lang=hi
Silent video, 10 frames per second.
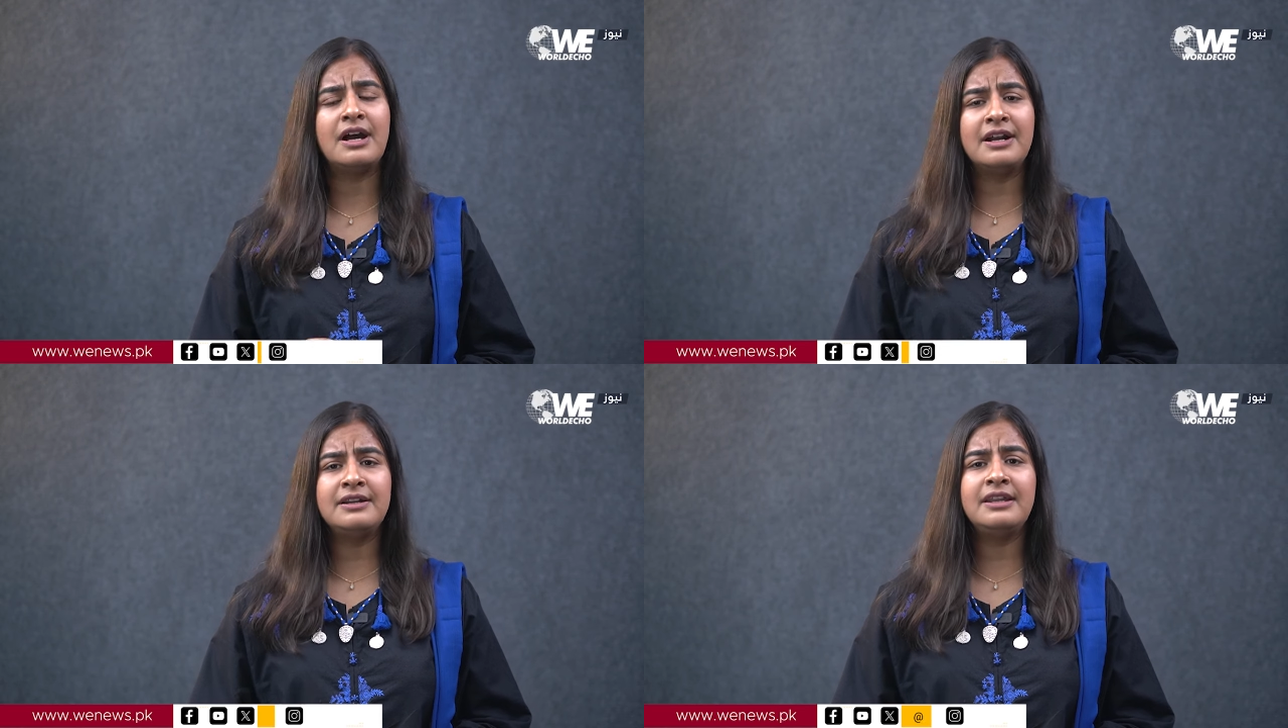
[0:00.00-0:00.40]

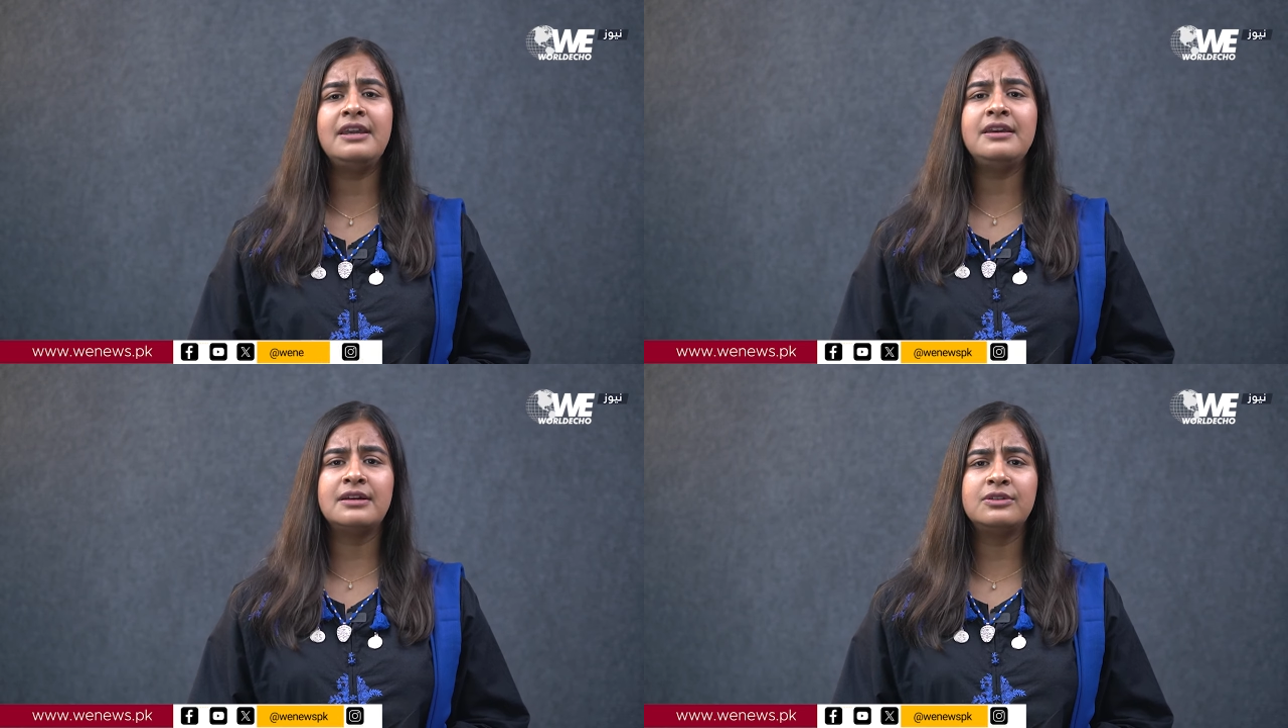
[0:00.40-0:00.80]
अंडे
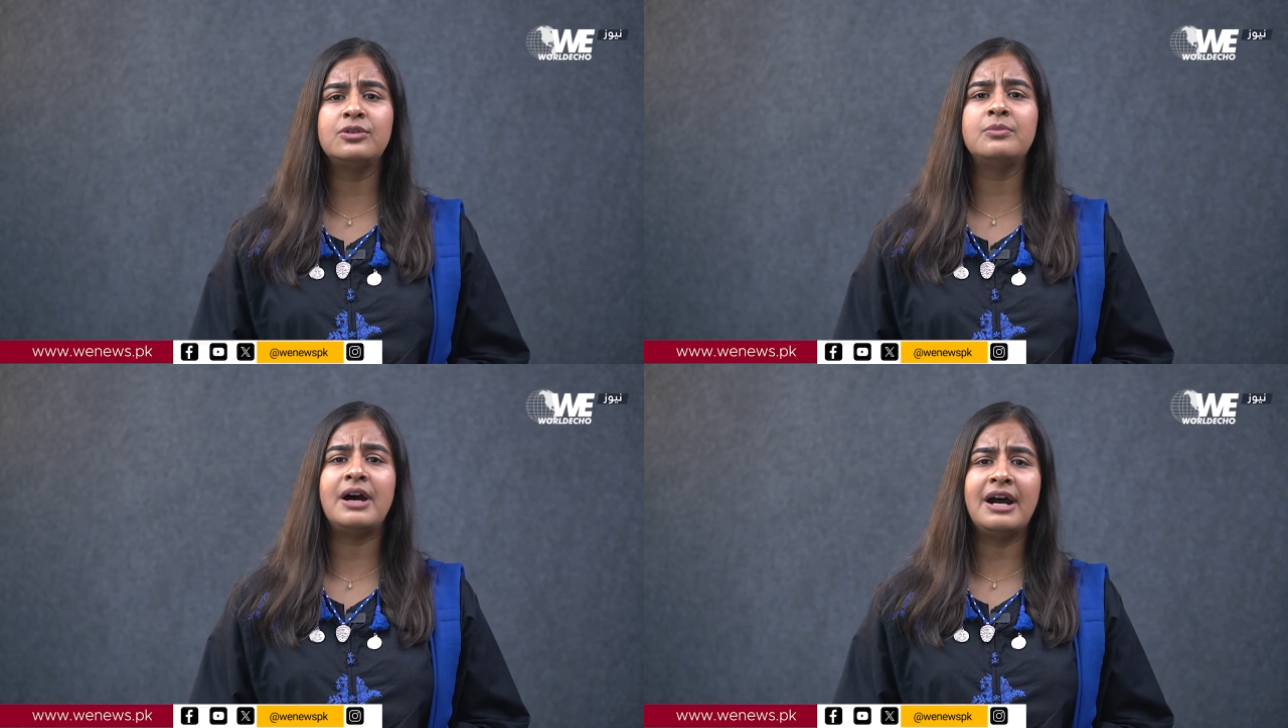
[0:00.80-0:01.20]

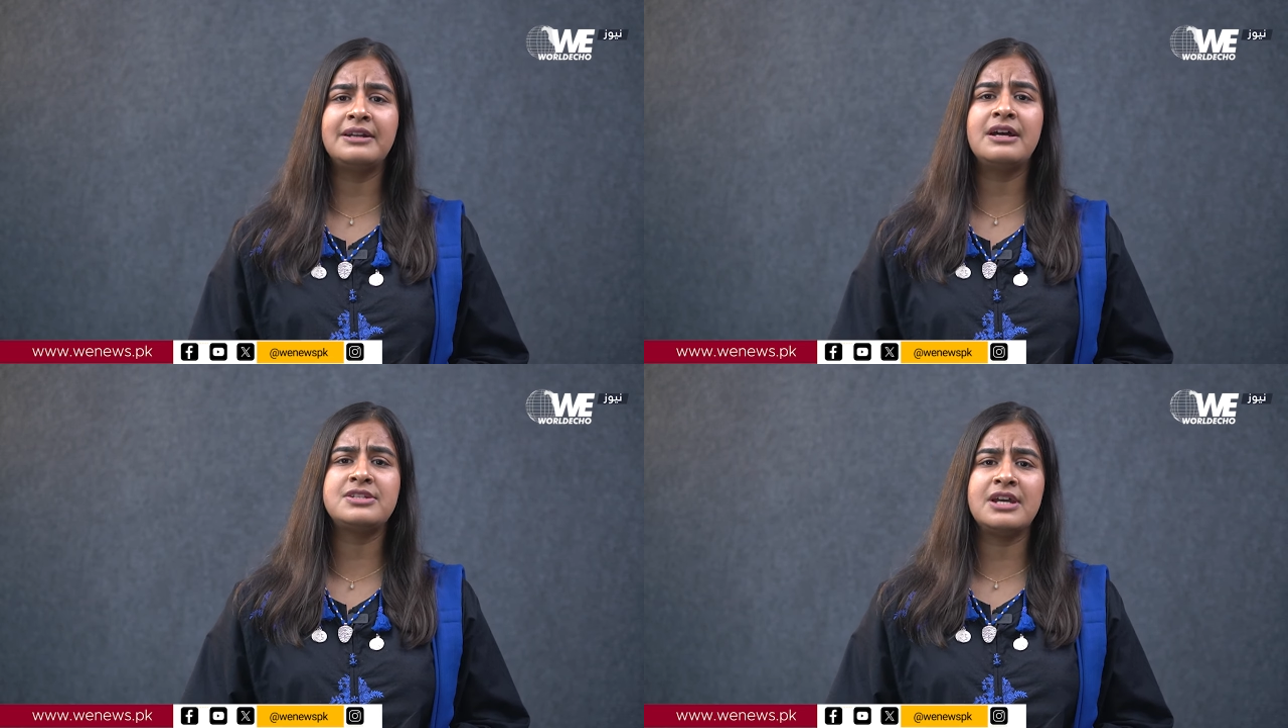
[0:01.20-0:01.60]
गंदम
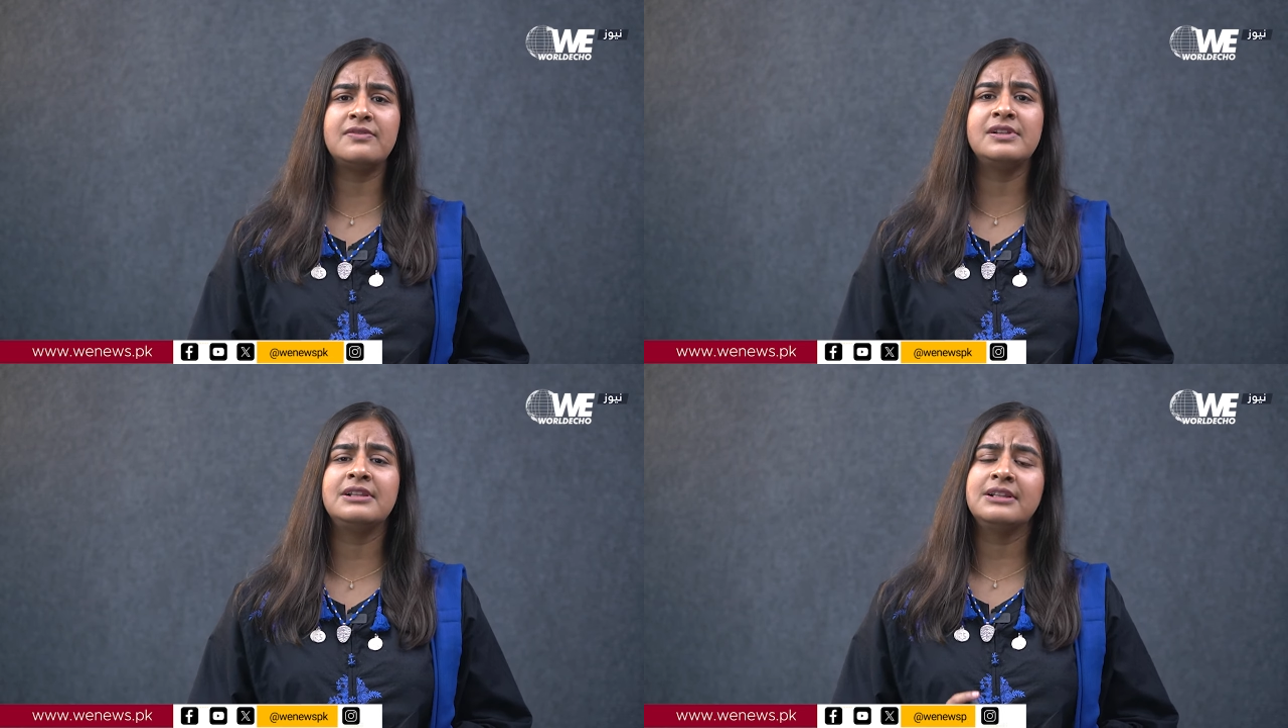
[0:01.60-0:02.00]
आटा चावल